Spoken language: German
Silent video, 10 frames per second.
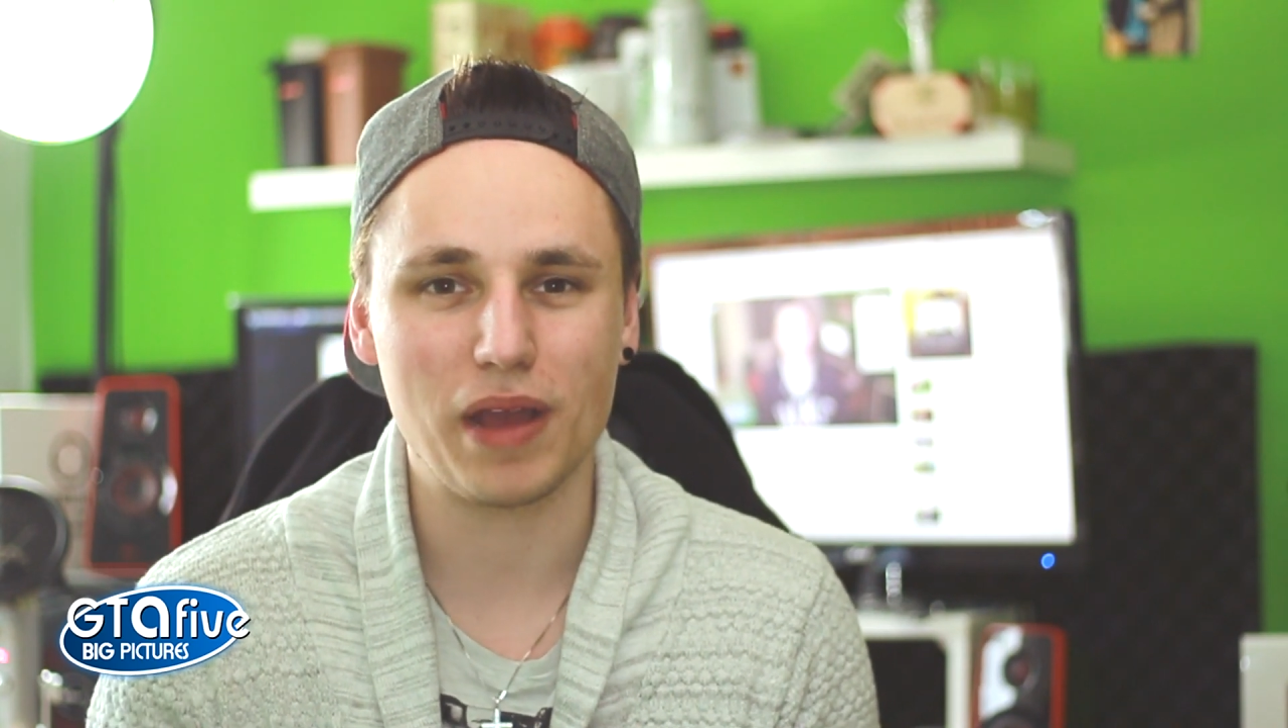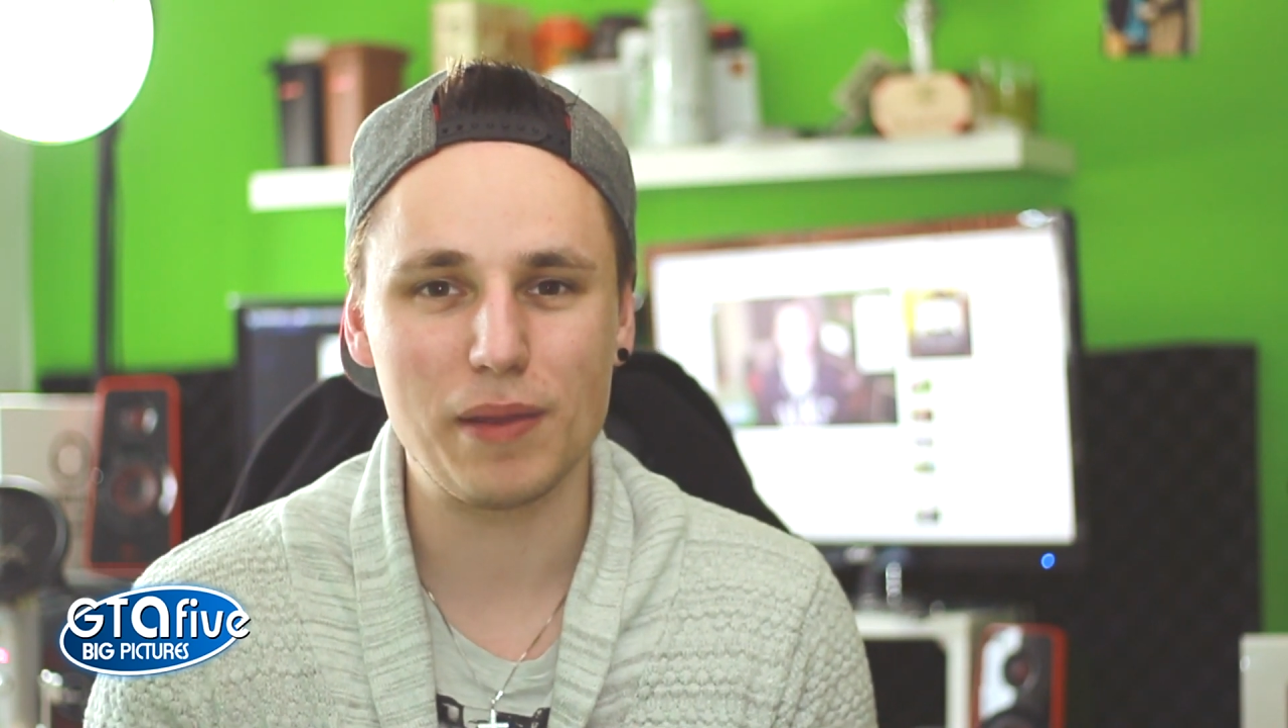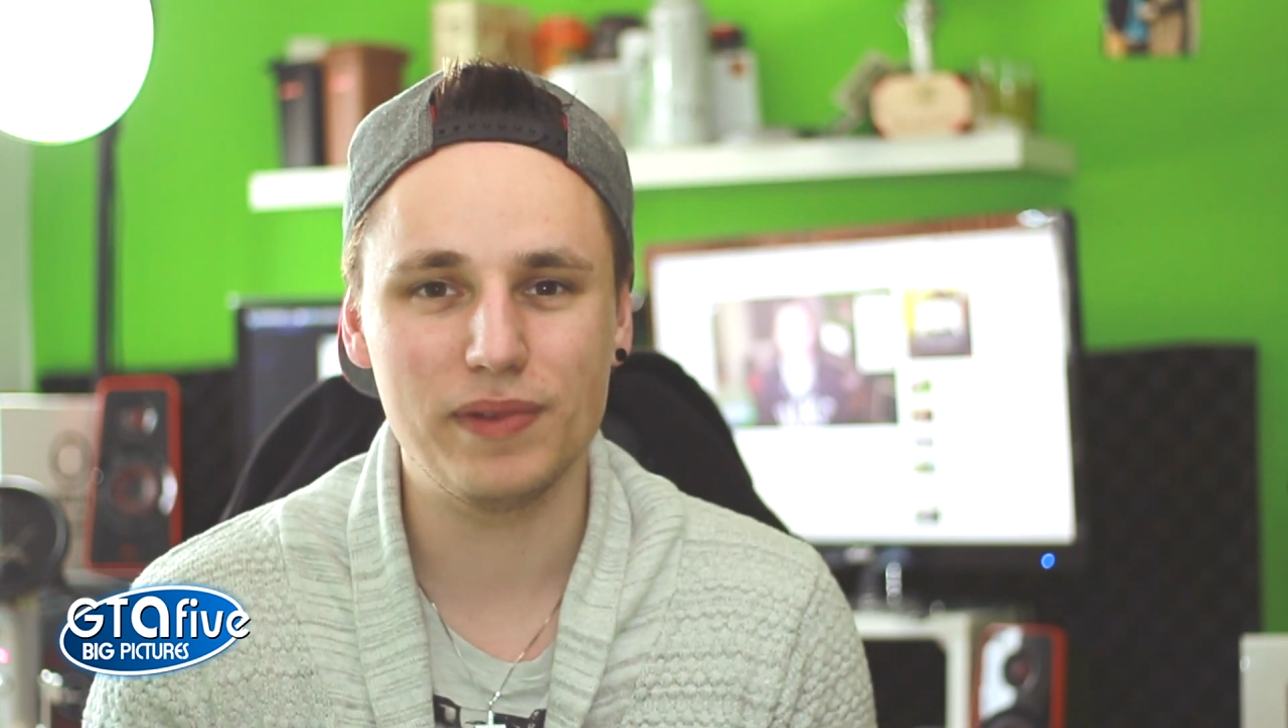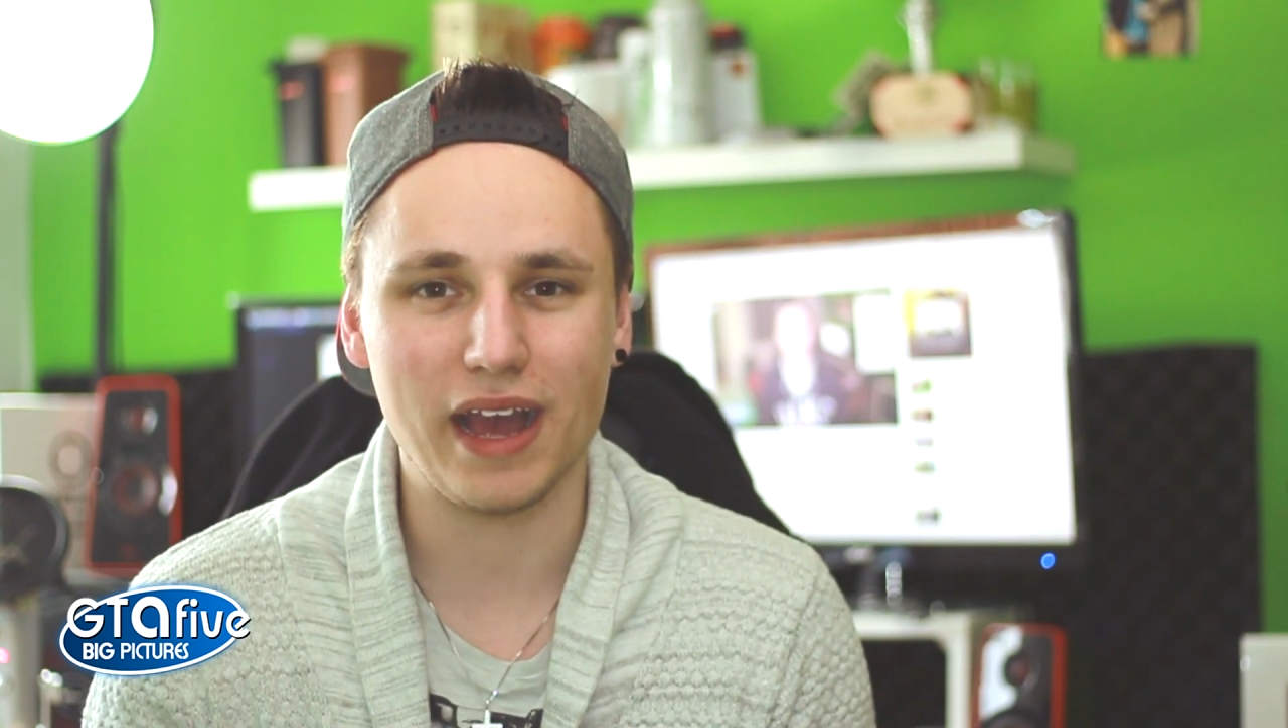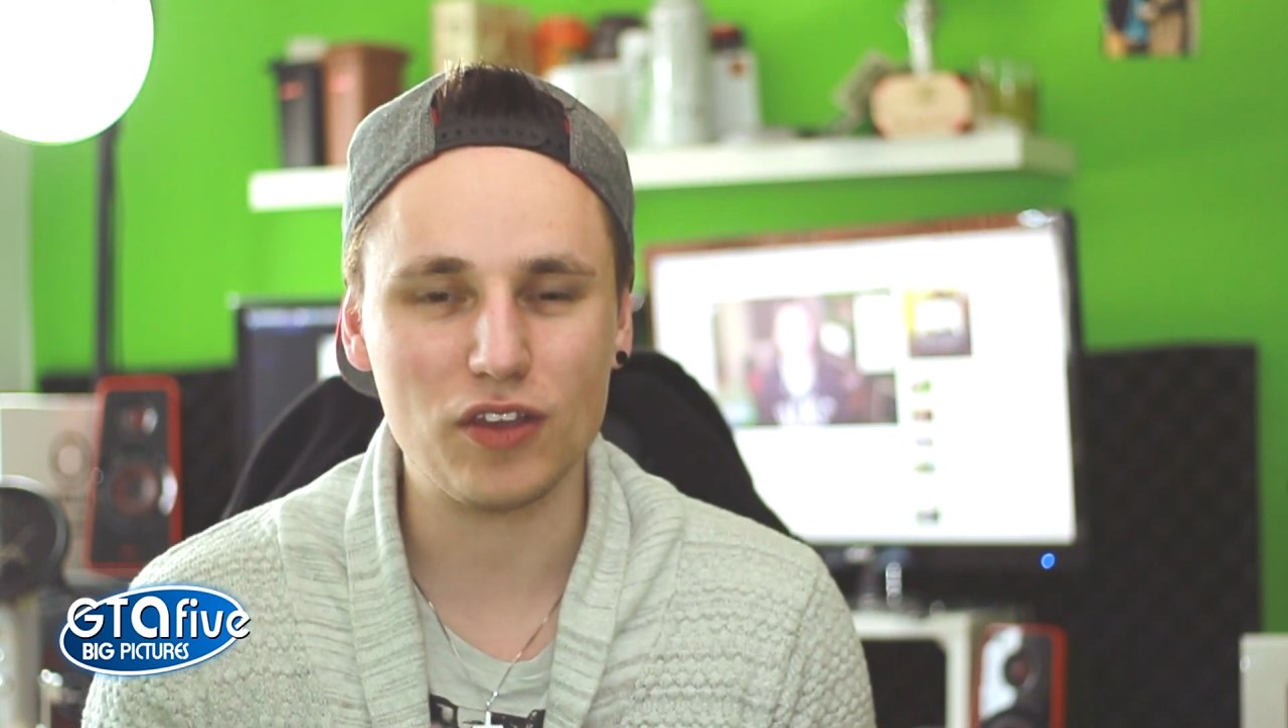
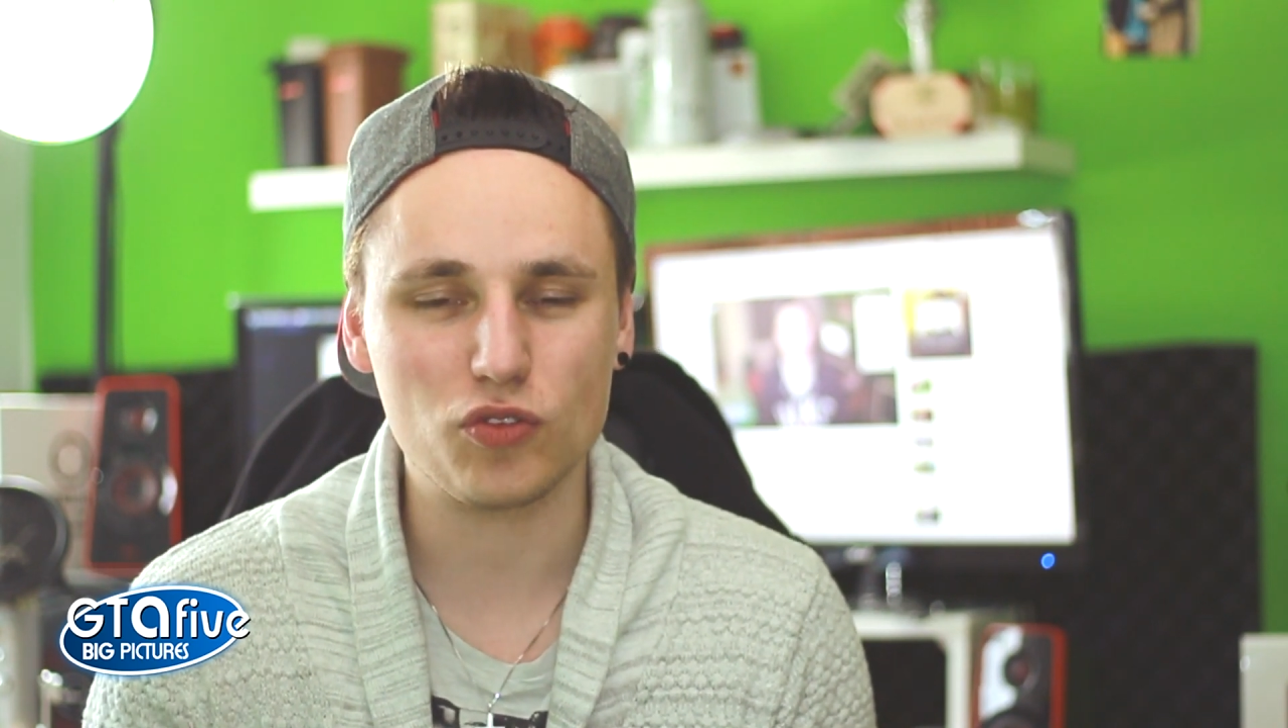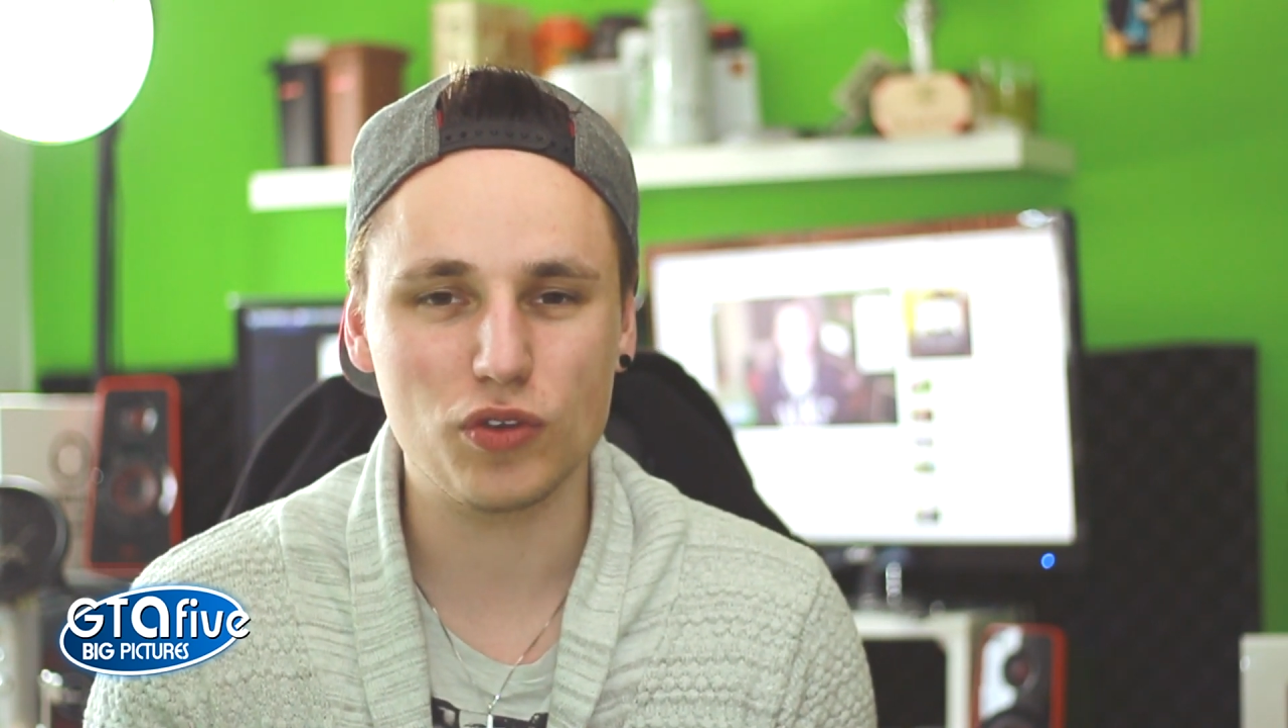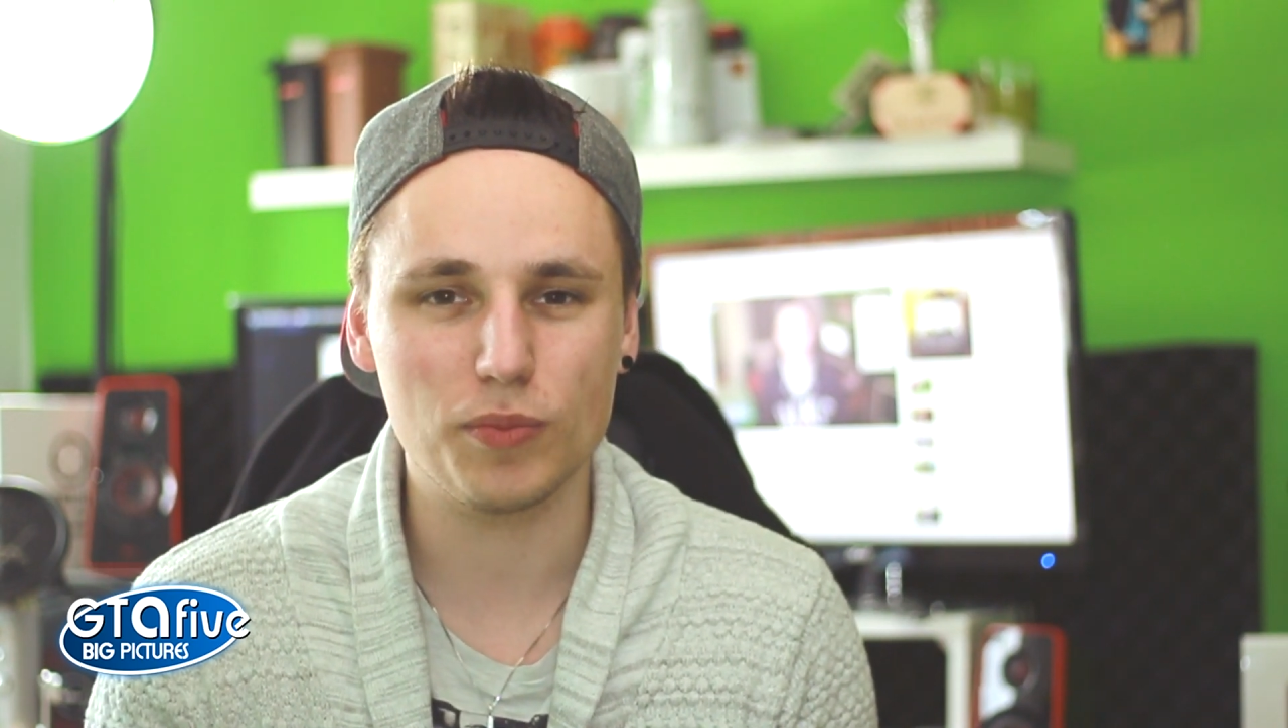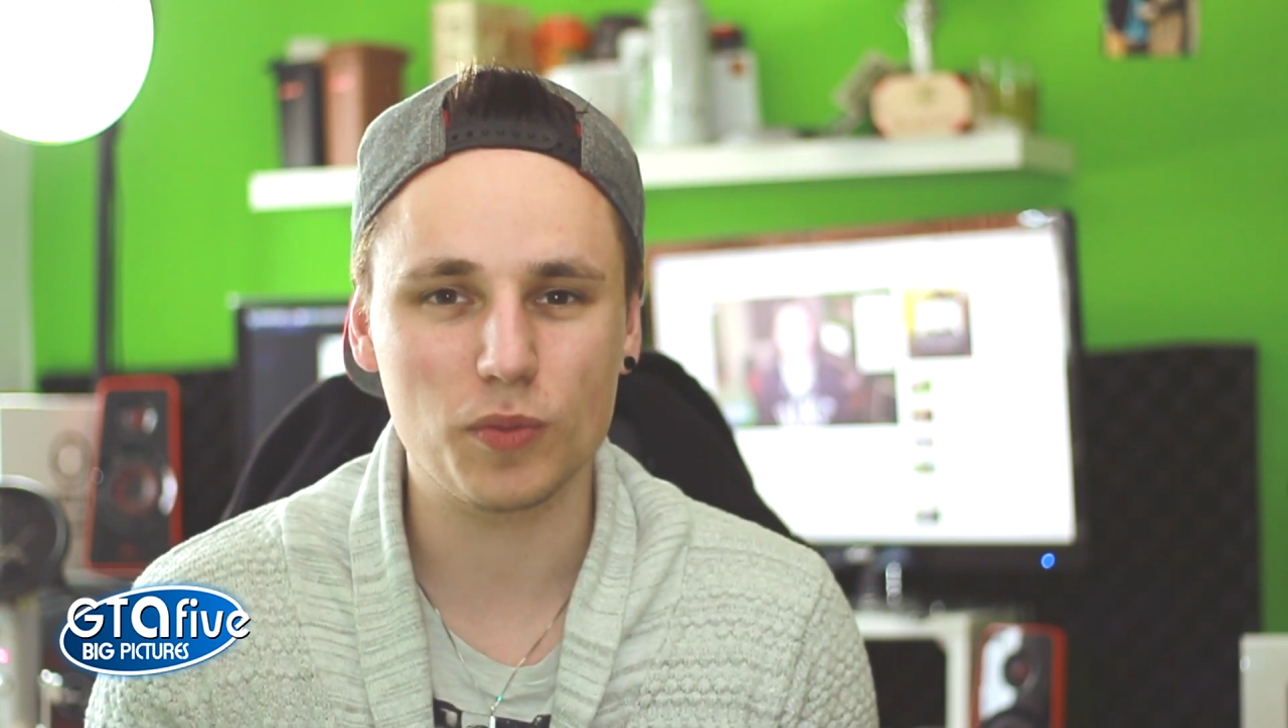meinem Livestream